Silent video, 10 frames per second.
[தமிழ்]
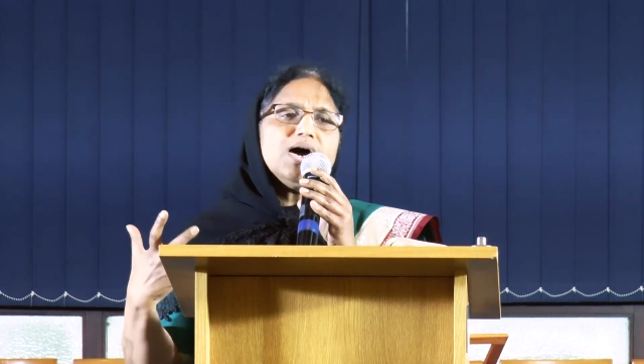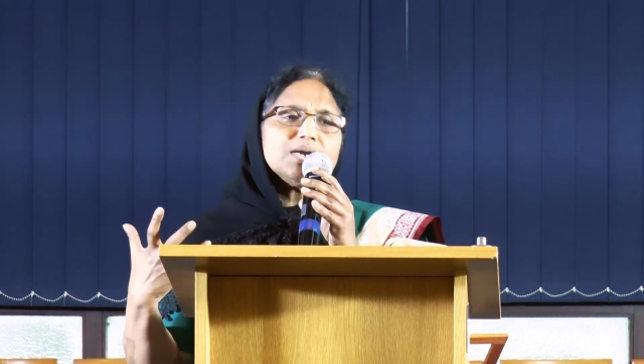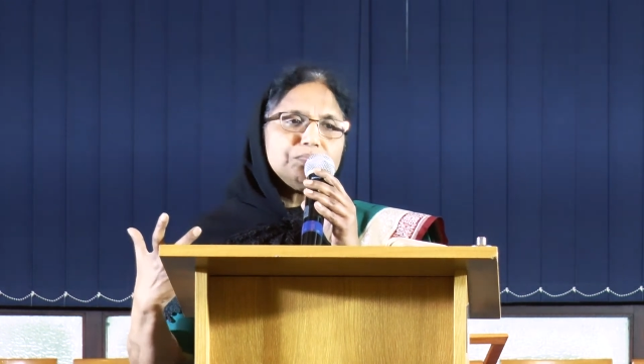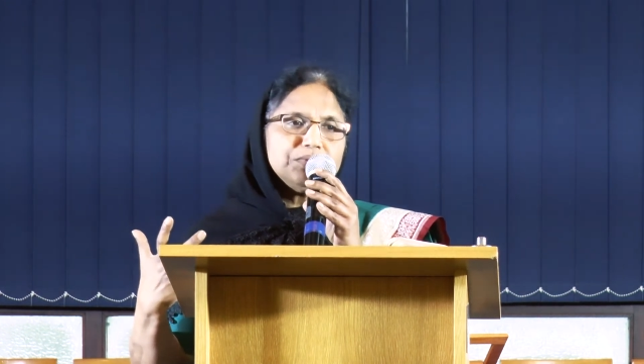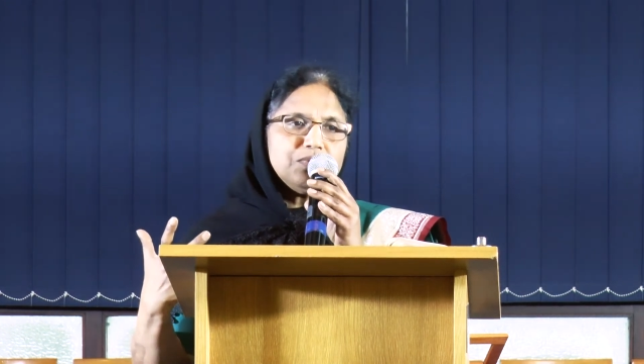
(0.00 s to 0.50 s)

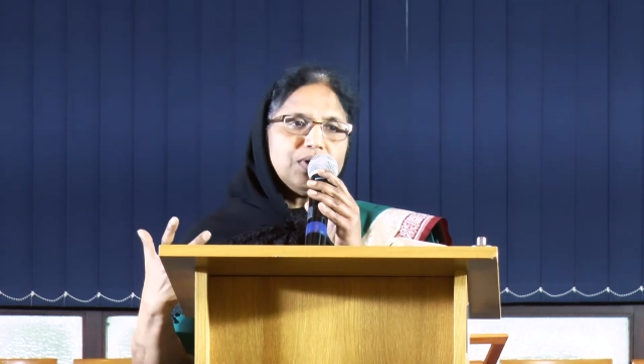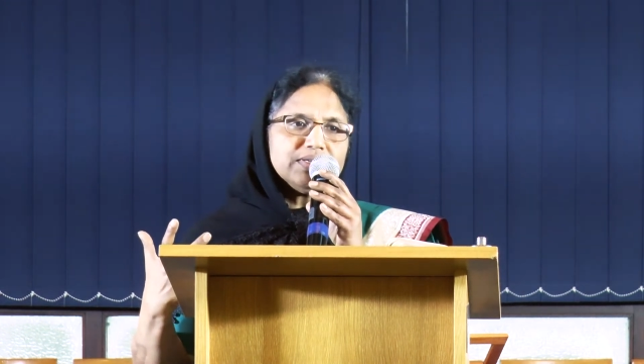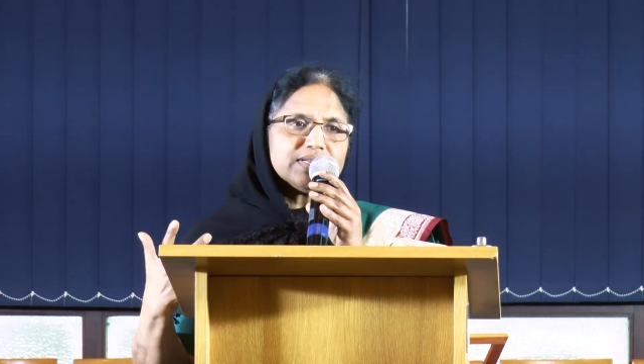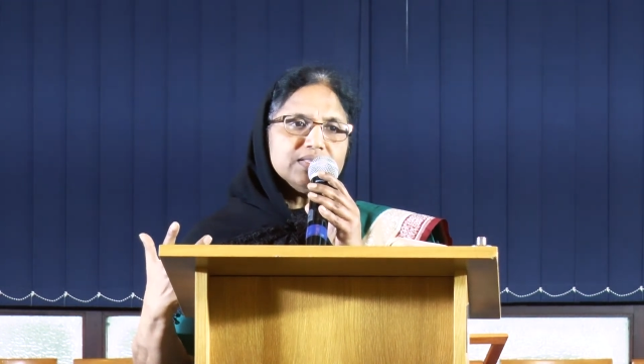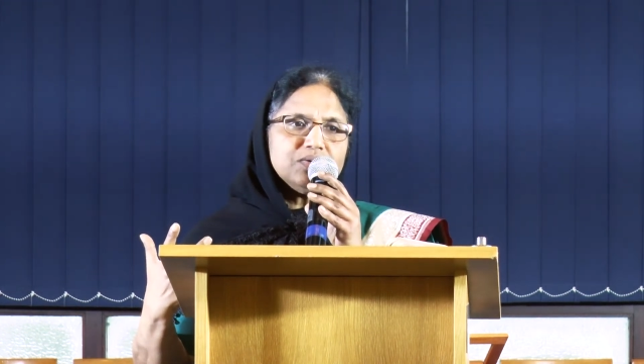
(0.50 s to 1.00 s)
அற்புதமாக
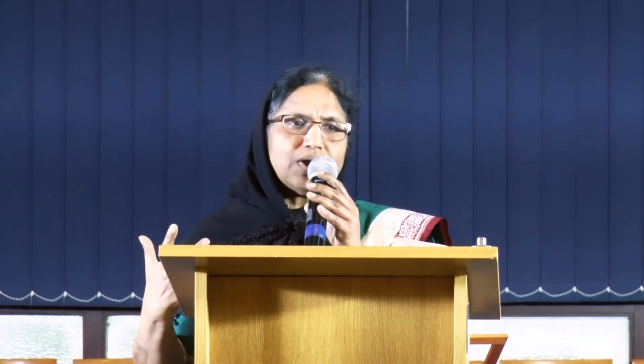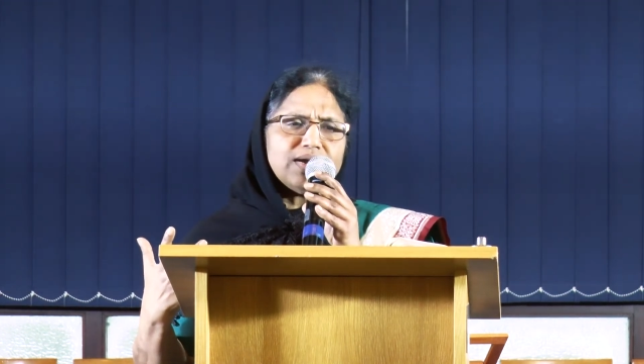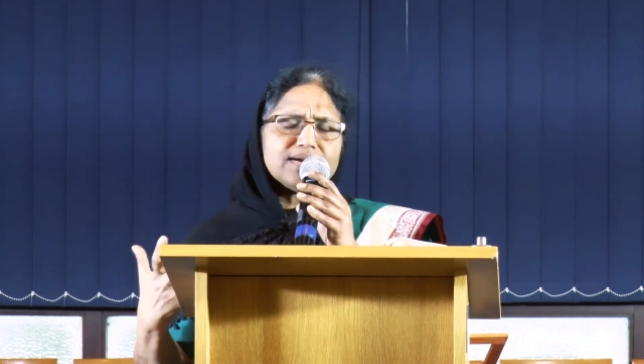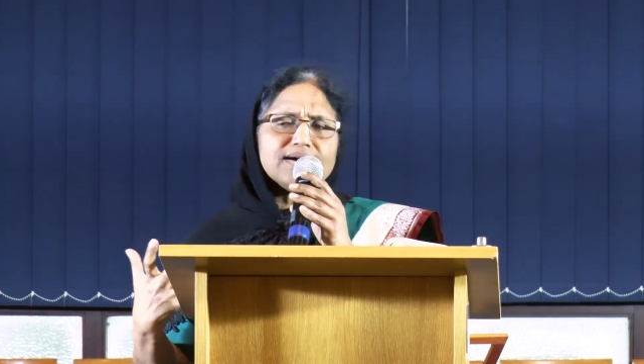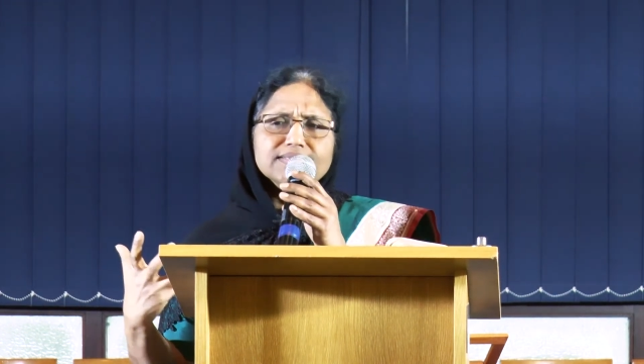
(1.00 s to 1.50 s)
நிறைந்த
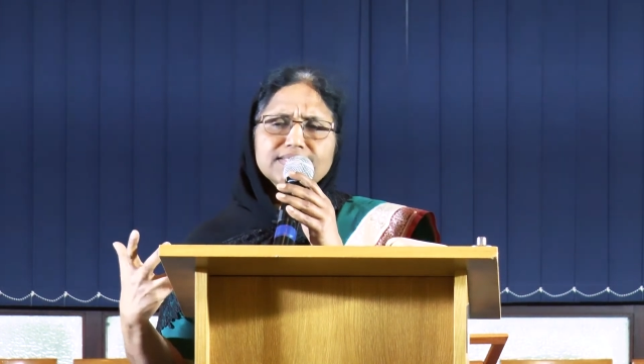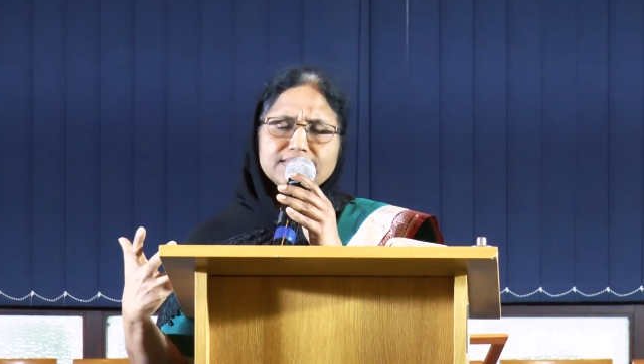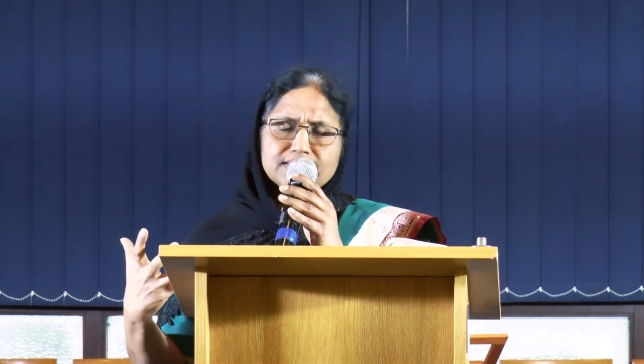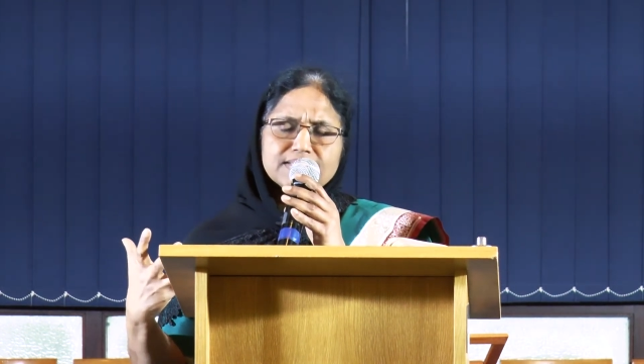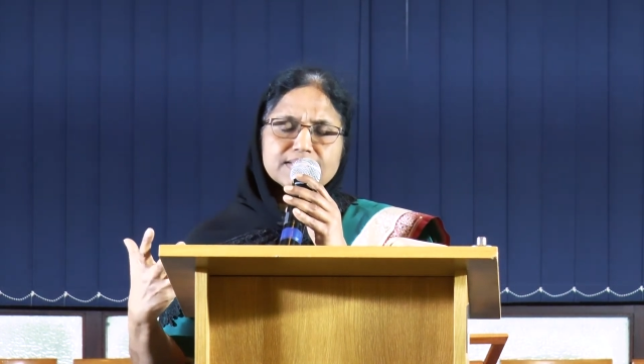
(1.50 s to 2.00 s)
வாழ்க்கை
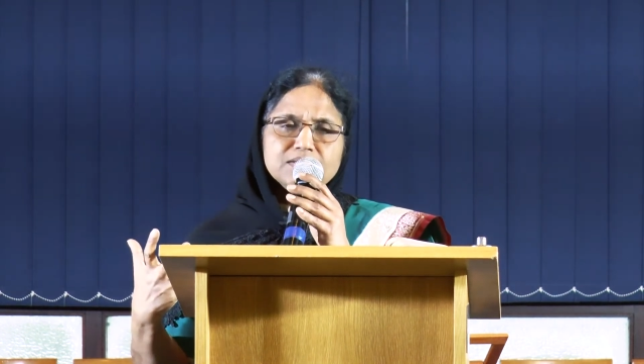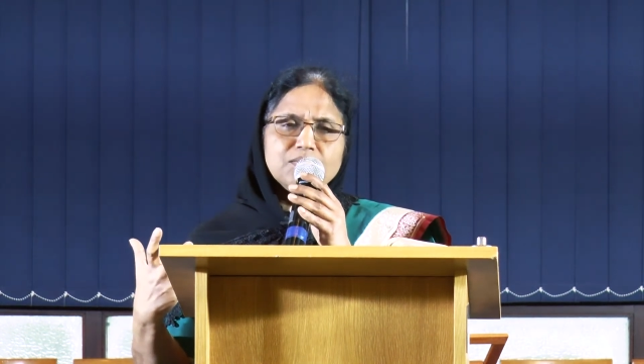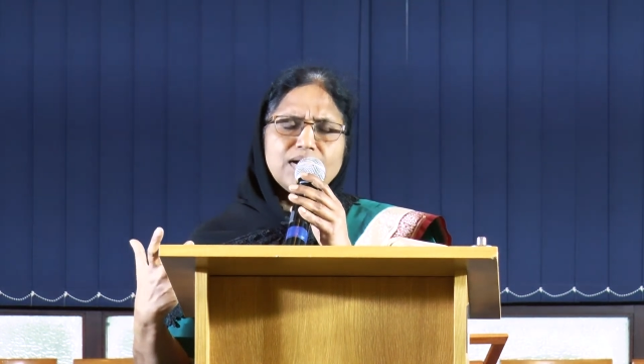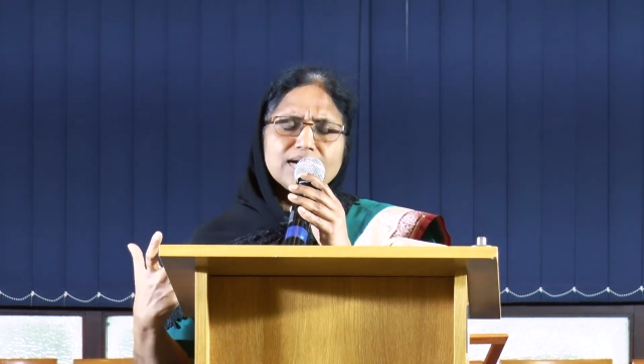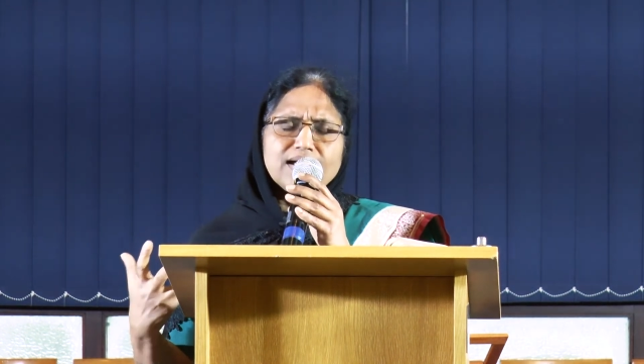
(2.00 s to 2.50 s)
அதிசயம் நிறைந்த
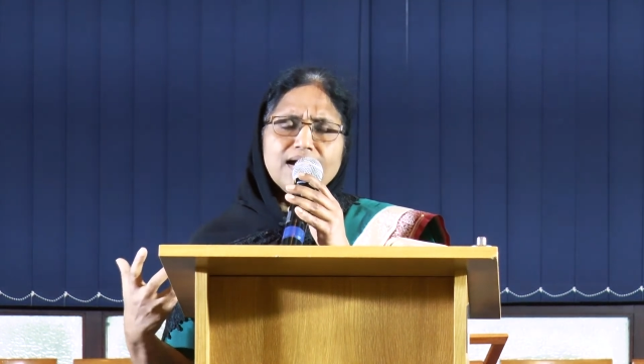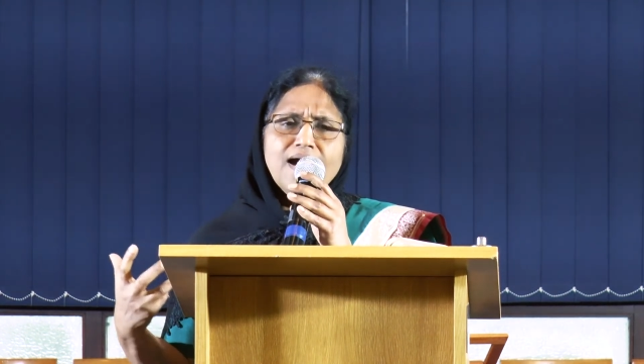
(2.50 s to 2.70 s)
வாழ்க்கை